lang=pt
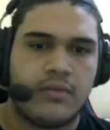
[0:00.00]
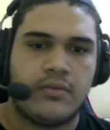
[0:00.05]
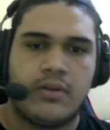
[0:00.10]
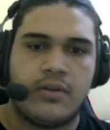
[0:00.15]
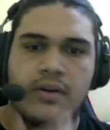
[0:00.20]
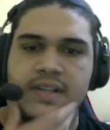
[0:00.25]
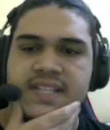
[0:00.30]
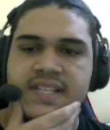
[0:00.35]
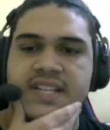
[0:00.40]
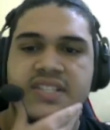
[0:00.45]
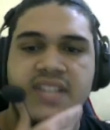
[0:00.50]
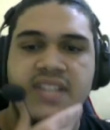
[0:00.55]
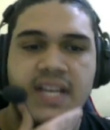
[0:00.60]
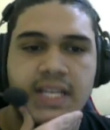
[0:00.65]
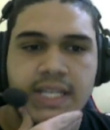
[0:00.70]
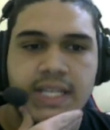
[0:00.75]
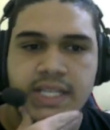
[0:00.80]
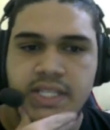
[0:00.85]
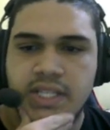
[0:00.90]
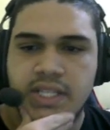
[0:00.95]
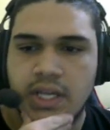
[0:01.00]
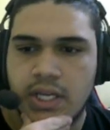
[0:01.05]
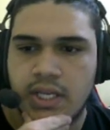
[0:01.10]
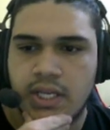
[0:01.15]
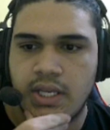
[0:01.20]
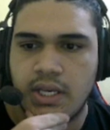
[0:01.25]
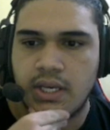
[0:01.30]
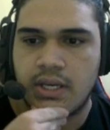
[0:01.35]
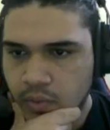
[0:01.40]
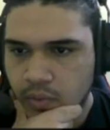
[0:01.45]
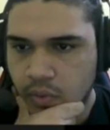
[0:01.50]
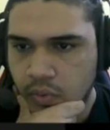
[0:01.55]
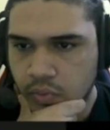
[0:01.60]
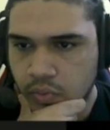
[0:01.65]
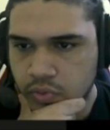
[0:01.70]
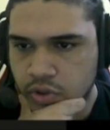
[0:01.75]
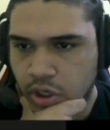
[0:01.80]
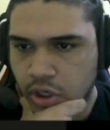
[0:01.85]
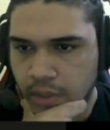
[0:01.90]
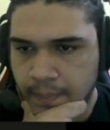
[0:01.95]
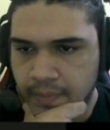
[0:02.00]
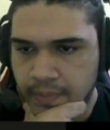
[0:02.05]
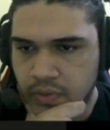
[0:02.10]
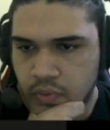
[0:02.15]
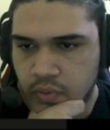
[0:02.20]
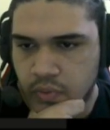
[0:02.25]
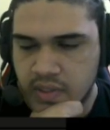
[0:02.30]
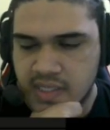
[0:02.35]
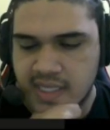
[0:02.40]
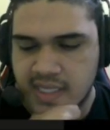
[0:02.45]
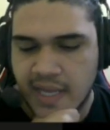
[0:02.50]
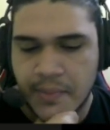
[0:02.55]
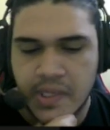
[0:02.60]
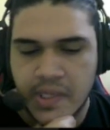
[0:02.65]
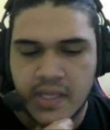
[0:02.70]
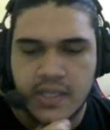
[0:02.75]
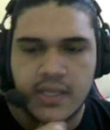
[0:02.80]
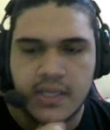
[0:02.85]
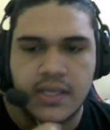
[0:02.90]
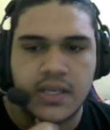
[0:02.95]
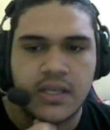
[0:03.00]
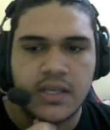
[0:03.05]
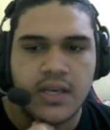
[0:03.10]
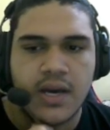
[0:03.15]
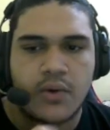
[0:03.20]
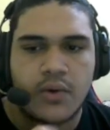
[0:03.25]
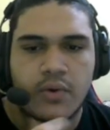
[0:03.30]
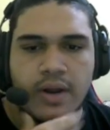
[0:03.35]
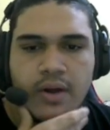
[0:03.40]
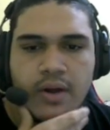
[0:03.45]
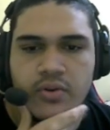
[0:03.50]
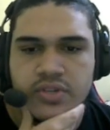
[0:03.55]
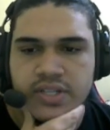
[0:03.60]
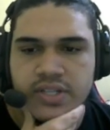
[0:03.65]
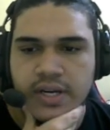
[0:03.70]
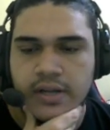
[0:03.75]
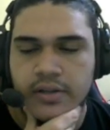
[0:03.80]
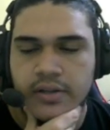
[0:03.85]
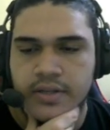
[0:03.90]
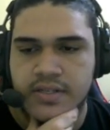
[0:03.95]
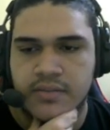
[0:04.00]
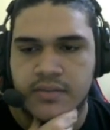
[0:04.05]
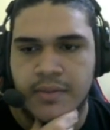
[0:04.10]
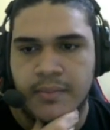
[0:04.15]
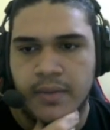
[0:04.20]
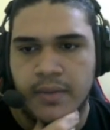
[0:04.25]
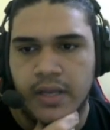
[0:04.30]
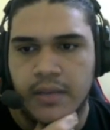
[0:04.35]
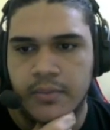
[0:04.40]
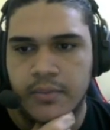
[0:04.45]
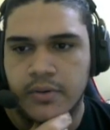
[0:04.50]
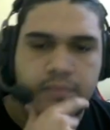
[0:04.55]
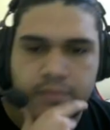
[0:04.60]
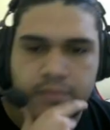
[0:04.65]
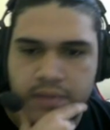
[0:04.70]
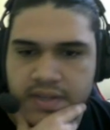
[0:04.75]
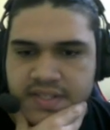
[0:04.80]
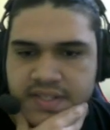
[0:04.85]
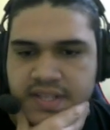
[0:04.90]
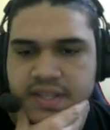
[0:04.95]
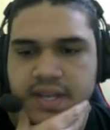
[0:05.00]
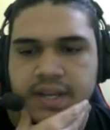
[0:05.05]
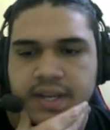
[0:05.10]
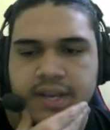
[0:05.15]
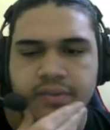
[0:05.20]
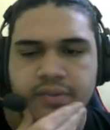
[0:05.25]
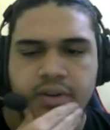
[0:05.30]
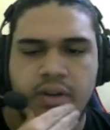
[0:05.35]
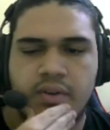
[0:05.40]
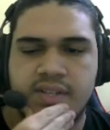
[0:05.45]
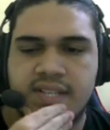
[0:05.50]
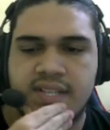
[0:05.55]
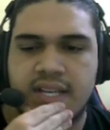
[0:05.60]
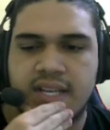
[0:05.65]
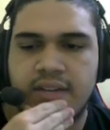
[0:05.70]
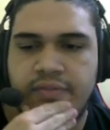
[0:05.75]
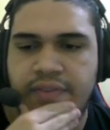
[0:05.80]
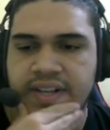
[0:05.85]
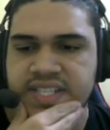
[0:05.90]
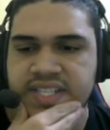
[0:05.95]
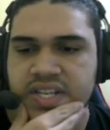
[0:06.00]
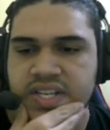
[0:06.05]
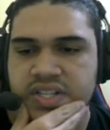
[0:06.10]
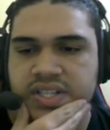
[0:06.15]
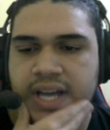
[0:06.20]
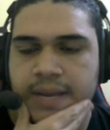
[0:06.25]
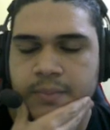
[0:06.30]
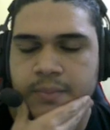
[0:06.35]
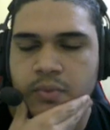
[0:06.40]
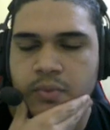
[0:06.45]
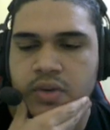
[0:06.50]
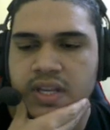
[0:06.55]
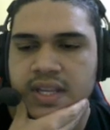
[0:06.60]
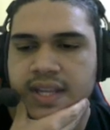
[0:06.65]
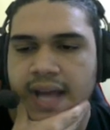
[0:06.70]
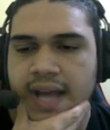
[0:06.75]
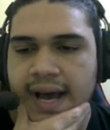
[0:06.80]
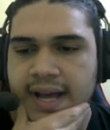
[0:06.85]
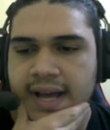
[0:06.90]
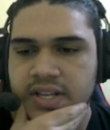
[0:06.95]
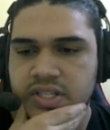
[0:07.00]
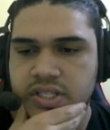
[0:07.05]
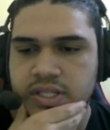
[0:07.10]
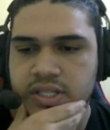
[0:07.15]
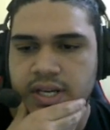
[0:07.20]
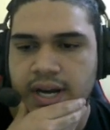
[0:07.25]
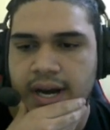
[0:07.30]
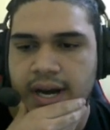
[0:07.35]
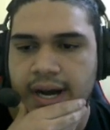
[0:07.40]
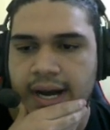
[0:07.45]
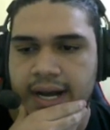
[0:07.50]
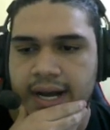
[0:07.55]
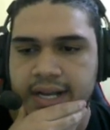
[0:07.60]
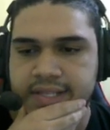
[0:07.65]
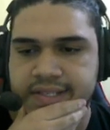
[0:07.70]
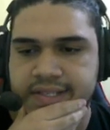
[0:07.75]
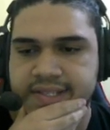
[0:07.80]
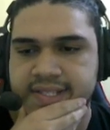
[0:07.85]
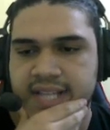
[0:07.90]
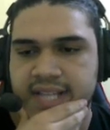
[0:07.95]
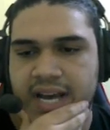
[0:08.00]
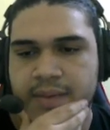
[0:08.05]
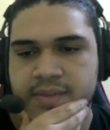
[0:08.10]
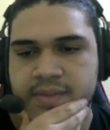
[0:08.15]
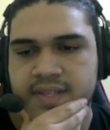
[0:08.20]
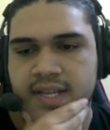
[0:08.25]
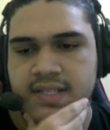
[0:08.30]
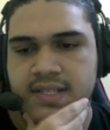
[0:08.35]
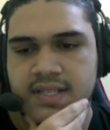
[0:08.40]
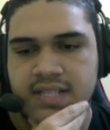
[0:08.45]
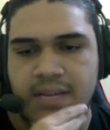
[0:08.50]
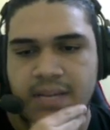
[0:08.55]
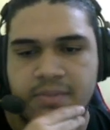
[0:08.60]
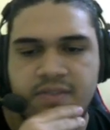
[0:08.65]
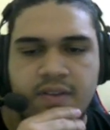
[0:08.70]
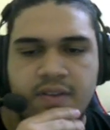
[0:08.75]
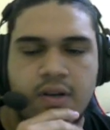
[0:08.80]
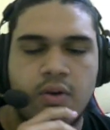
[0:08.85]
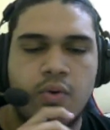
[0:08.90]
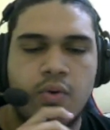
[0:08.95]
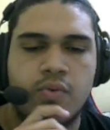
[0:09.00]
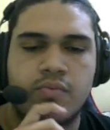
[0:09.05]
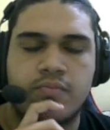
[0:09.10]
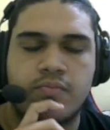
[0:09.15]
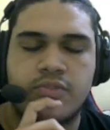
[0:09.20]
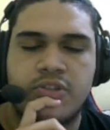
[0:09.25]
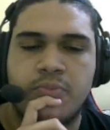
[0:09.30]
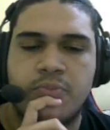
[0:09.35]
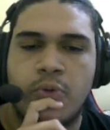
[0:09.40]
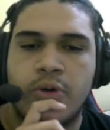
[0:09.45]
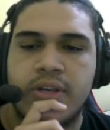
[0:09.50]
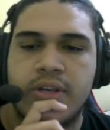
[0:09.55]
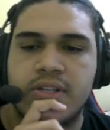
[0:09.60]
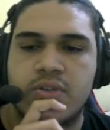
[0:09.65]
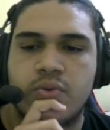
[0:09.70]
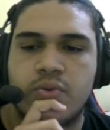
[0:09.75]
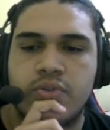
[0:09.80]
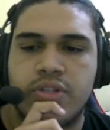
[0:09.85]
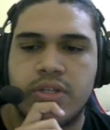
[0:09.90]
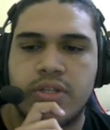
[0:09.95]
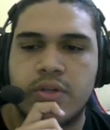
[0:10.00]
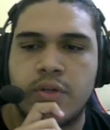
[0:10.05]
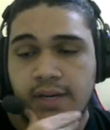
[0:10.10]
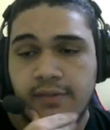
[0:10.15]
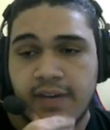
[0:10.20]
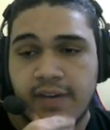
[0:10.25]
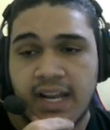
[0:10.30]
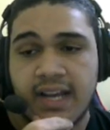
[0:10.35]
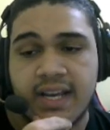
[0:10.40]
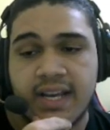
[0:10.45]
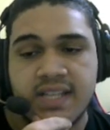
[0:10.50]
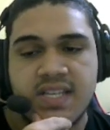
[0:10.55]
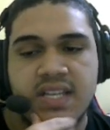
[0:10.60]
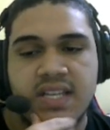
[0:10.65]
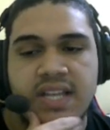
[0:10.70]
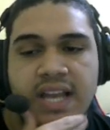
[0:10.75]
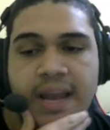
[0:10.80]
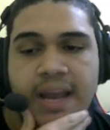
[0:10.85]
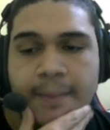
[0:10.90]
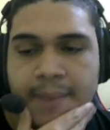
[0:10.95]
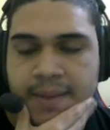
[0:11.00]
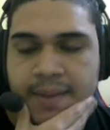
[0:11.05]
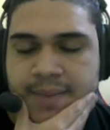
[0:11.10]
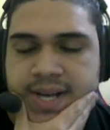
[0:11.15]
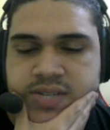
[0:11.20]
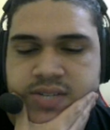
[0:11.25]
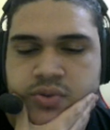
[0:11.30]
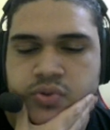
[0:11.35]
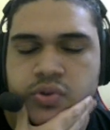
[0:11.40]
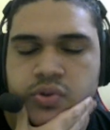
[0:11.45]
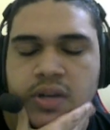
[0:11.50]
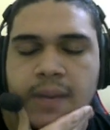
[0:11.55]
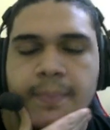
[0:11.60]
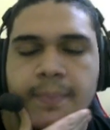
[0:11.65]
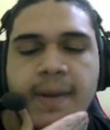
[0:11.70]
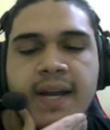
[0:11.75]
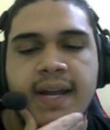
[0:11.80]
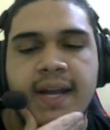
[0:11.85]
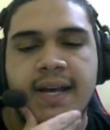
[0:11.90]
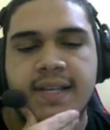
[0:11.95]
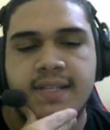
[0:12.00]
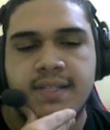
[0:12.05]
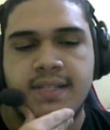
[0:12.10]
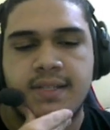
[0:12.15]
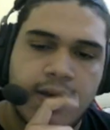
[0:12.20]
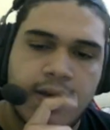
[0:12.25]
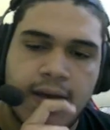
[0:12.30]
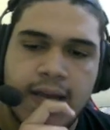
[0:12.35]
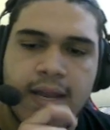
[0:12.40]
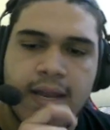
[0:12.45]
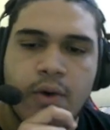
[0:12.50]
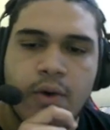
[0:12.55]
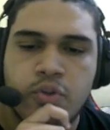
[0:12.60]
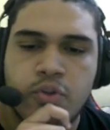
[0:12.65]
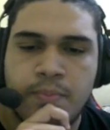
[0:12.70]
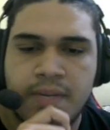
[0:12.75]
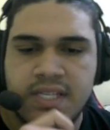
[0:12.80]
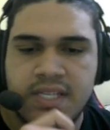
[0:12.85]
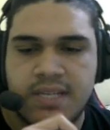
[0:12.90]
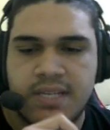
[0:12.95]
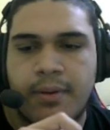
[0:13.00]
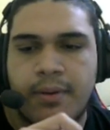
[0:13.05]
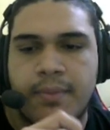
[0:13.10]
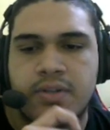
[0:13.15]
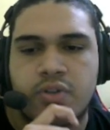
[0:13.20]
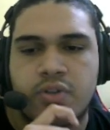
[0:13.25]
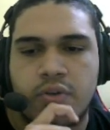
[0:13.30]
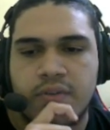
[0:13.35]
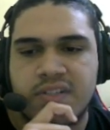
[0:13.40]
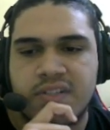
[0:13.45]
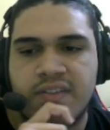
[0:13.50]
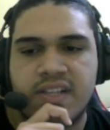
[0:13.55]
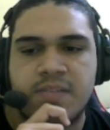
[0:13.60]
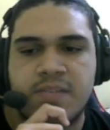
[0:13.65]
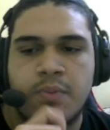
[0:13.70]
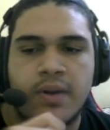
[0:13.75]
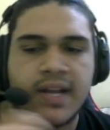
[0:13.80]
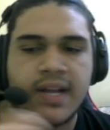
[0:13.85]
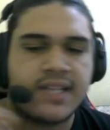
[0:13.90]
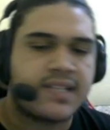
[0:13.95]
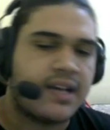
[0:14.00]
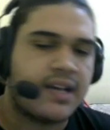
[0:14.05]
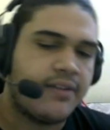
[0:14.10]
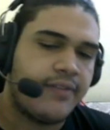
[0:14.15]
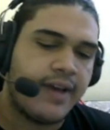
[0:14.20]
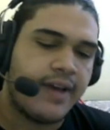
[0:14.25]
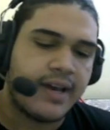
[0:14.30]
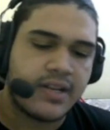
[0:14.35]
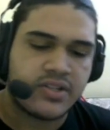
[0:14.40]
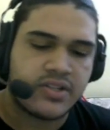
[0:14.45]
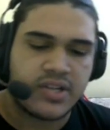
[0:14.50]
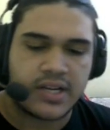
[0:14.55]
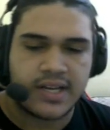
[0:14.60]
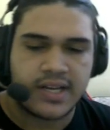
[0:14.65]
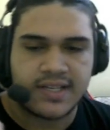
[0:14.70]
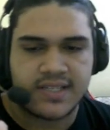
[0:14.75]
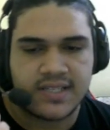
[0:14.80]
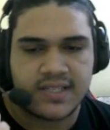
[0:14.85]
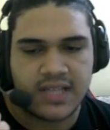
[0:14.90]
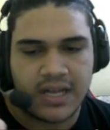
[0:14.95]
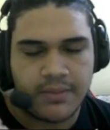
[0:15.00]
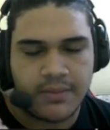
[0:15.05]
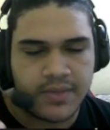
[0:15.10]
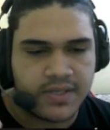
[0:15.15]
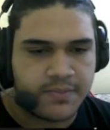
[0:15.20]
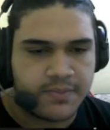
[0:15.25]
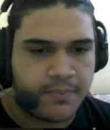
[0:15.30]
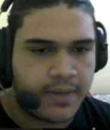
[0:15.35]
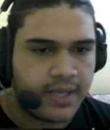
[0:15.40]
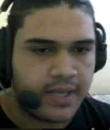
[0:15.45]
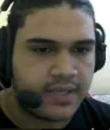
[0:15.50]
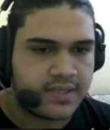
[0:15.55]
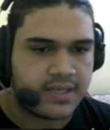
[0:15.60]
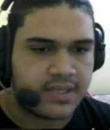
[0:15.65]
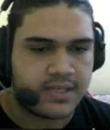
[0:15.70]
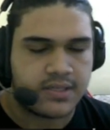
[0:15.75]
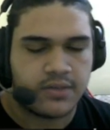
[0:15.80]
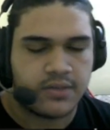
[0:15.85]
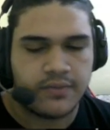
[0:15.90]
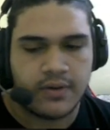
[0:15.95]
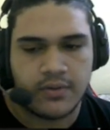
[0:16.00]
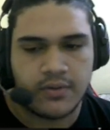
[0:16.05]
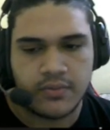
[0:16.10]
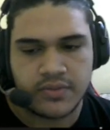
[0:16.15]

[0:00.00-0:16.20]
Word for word: logo essa essa tier list aqui com o drop do Slime King, que é a Royal Jelly, se bem me lembro. Esse item aqui, a única coisa que ele faz é te dar imunidade às slimes, né? As slimes ficam de boinhas contigo. Falar que esse item é bem mais útil do que parece. Ele é útil principalmente quando você vai explorar as cavernas, já que as slimes pretas elas não vão